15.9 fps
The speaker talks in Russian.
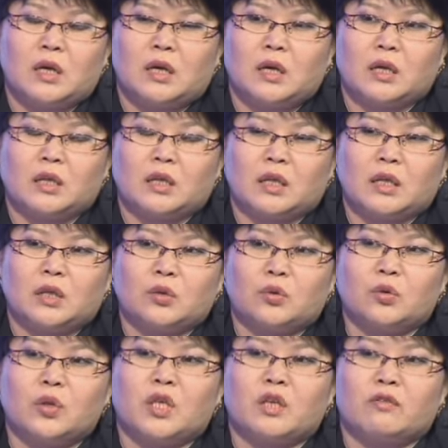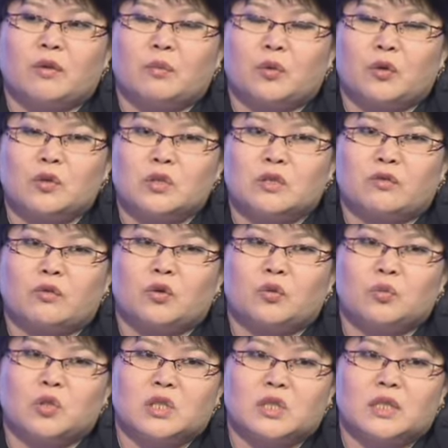Это и другие вопросы, в
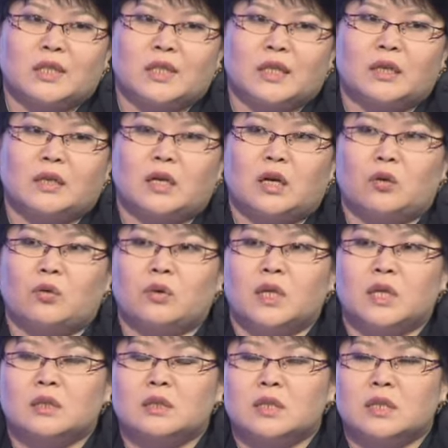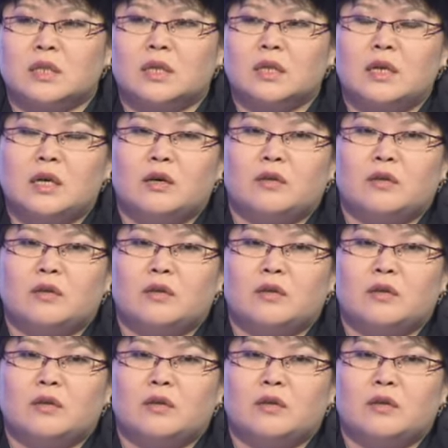том числе конкуренции,